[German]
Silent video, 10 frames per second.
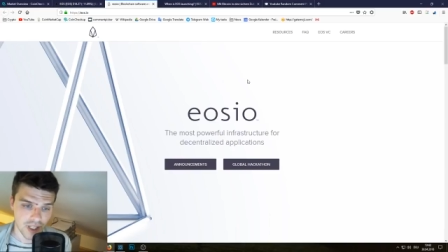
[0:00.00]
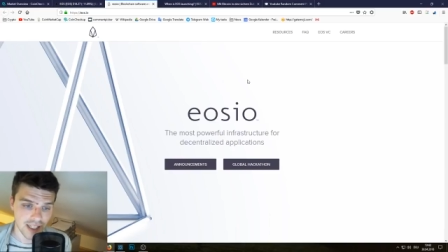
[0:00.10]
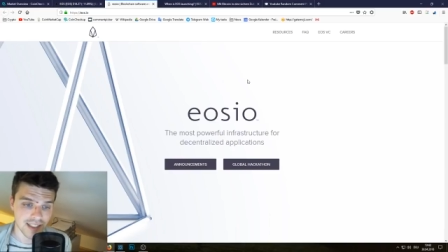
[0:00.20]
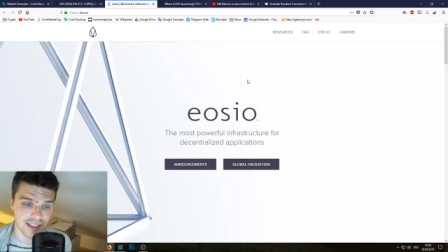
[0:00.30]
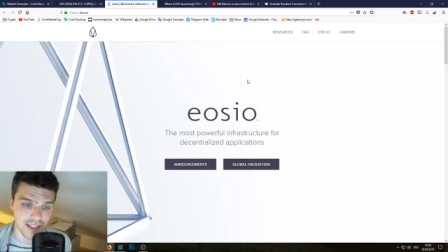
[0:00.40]

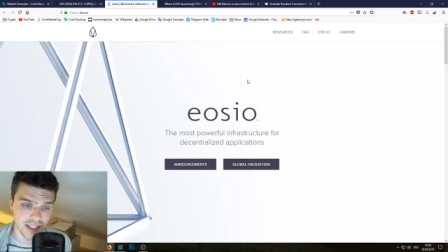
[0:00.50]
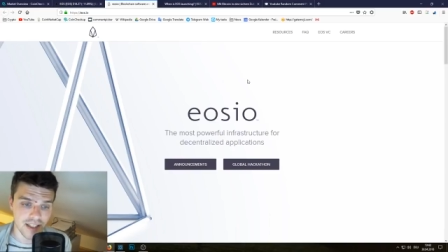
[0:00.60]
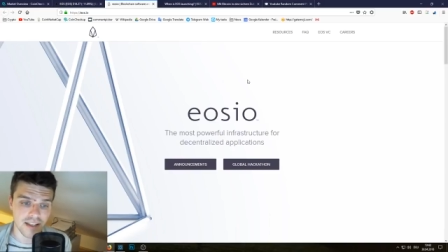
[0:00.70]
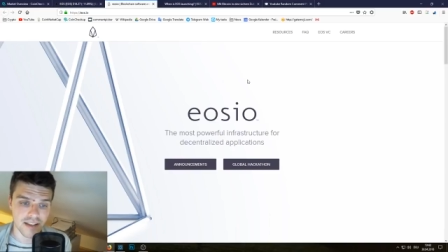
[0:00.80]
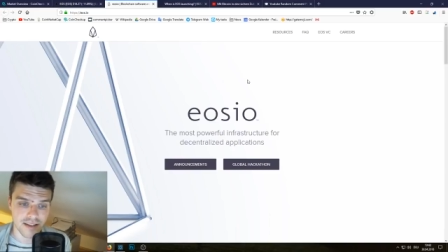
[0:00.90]

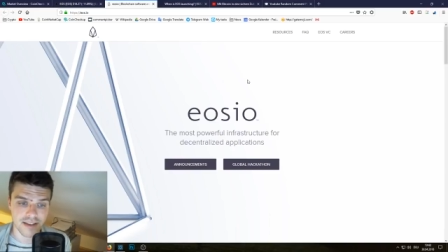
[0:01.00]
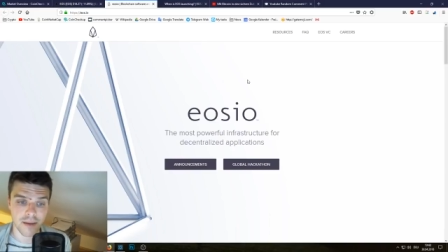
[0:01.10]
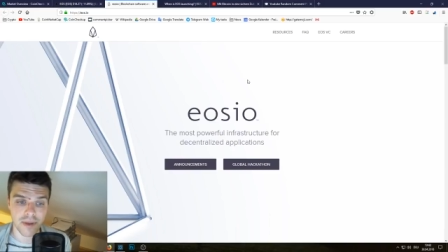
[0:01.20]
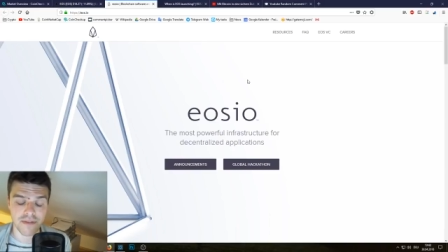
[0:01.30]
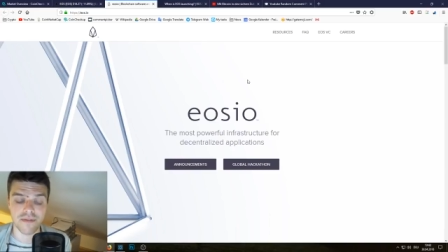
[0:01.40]
die
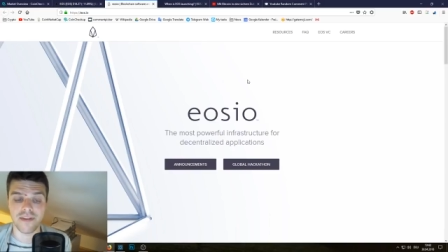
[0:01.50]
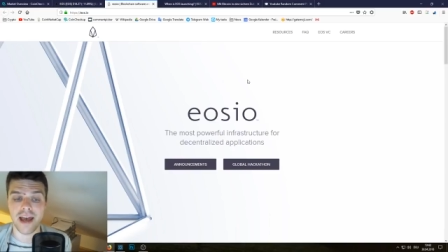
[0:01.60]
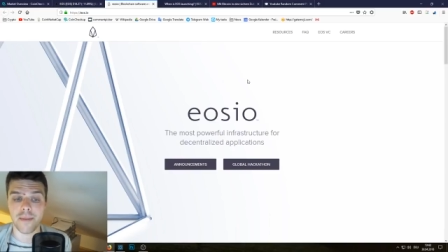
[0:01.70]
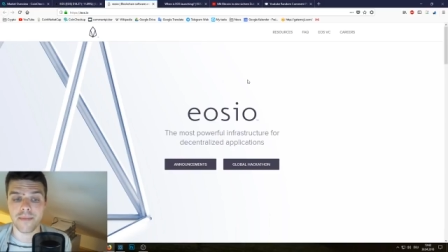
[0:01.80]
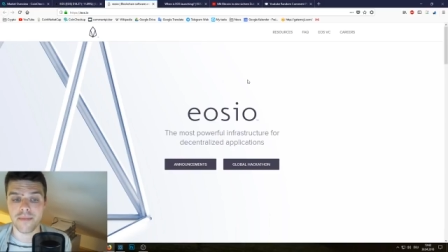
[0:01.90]
damit
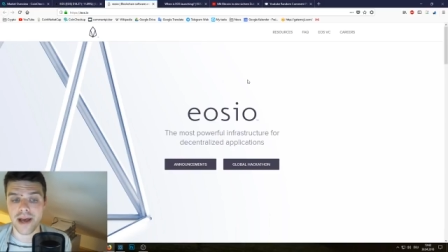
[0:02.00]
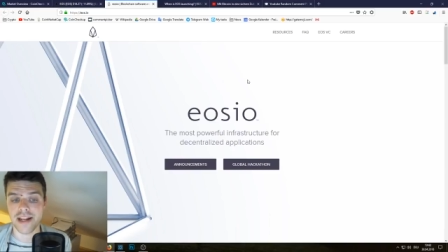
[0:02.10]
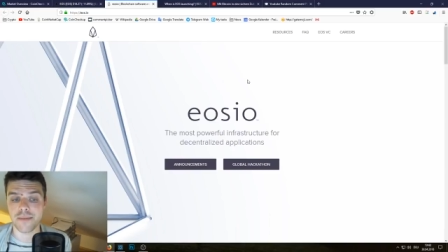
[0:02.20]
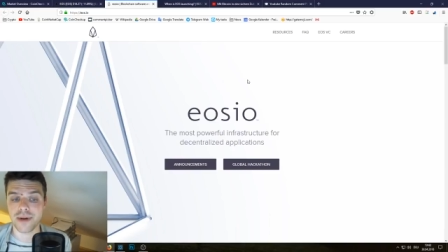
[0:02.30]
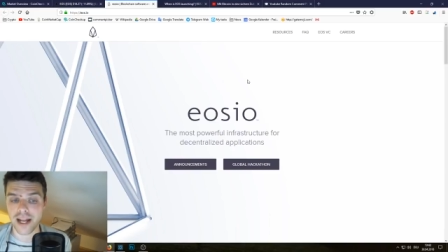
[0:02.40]
werben,
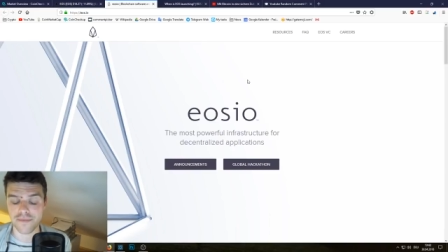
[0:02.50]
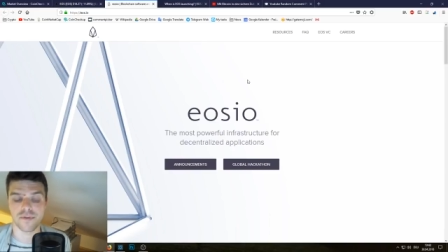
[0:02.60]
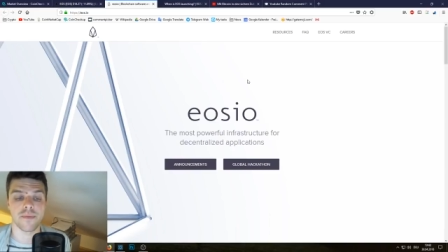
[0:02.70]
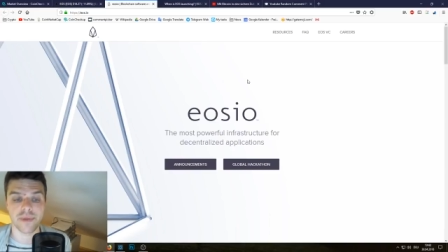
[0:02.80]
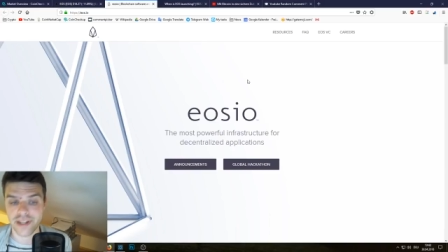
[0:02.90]
eine
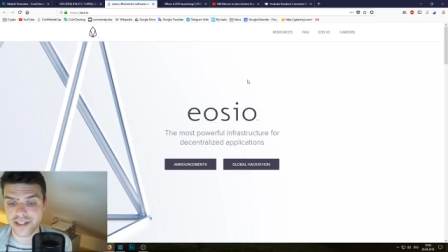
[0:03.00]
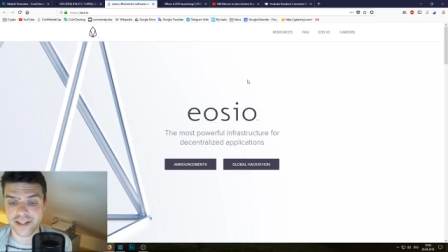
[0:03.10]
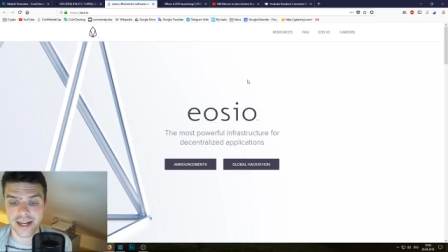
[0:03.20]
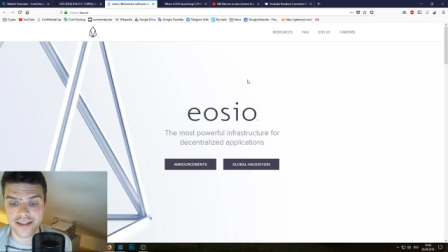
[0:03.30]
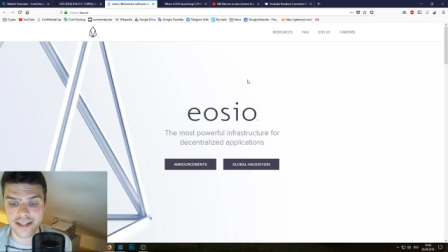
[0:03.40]
Plattform für
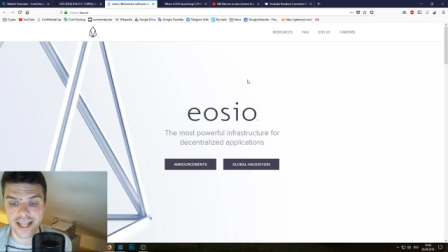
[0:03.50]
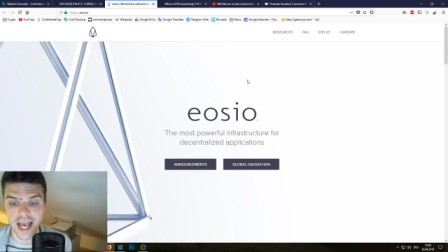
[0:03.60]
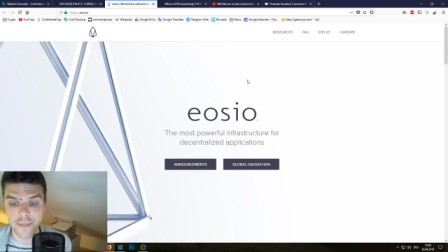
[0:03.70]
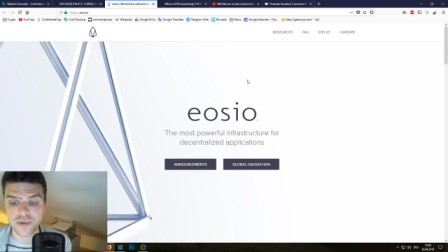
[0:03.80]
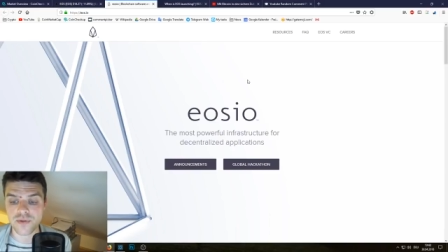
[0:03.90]
dezentralisierte
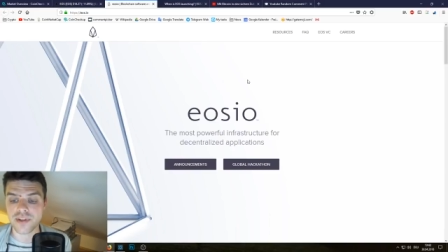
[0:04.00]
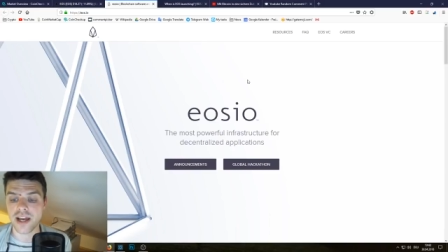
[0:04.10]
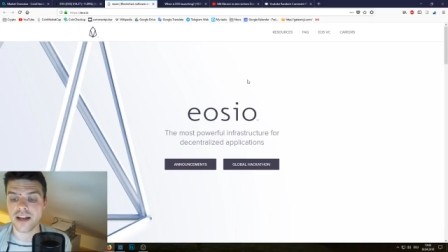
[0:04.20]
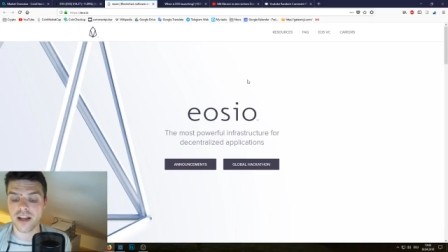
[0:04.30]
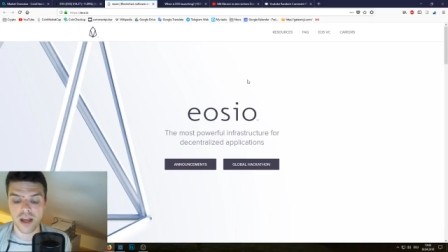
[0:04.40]
Apps zu
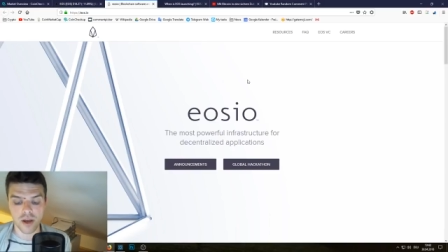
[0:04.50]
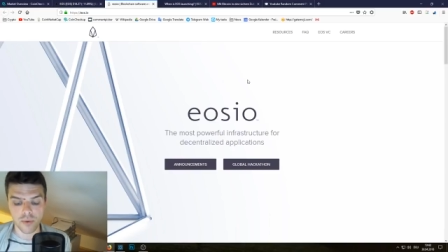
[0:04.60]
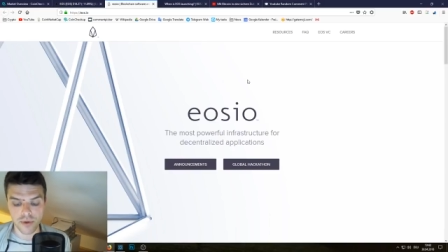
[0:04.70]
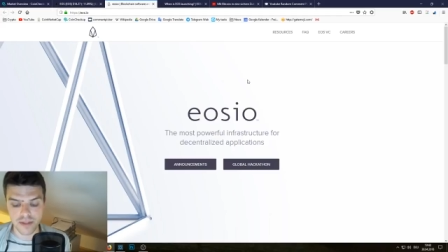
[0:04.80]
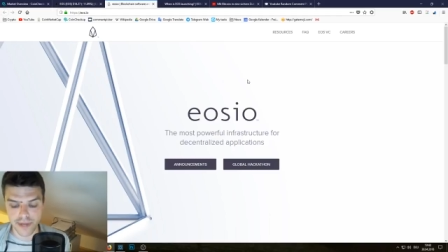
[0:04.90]
sein.
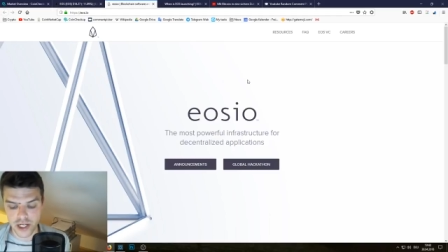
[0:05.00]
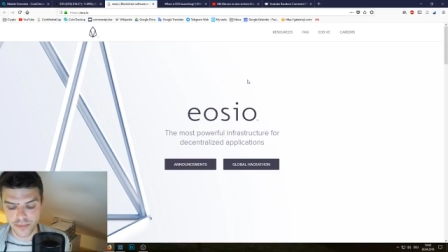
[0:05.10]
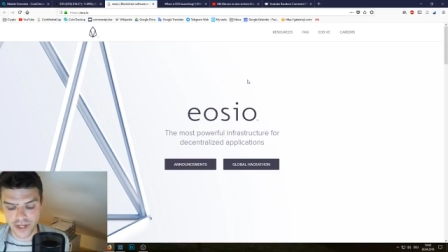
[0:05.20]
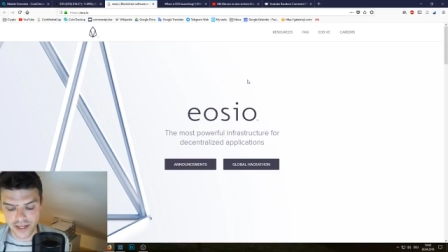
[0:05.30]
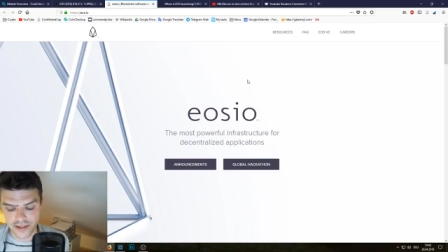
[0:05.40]
Gutes
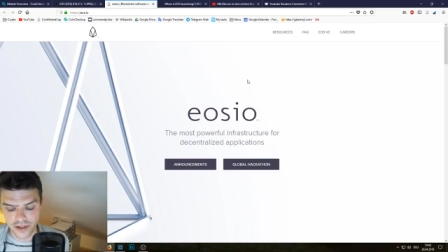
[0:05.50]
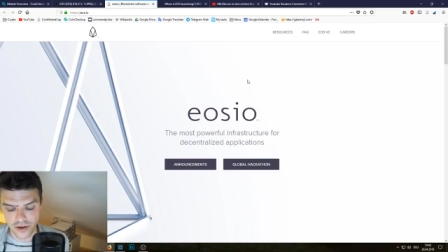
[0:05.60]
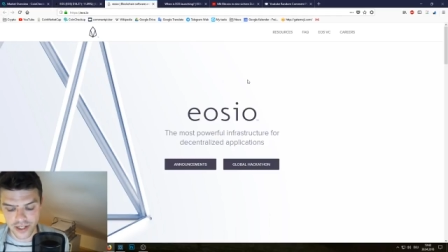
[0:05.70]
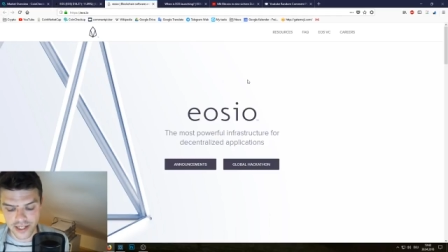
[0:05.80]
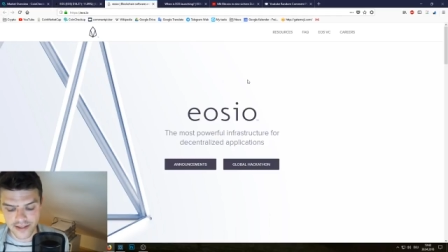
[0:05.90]
Beispiel ist
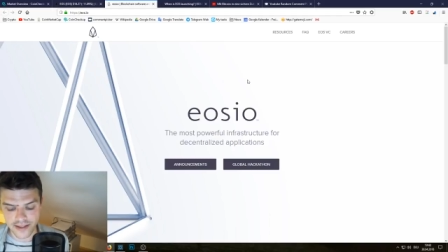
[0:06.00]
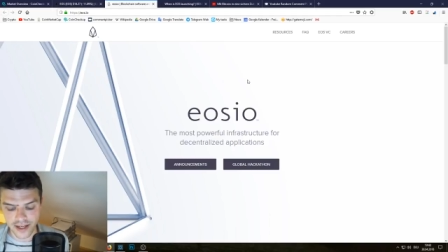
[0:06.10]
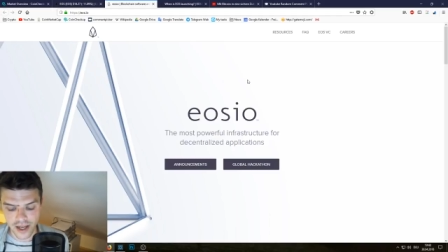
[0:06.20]
auch Lisk.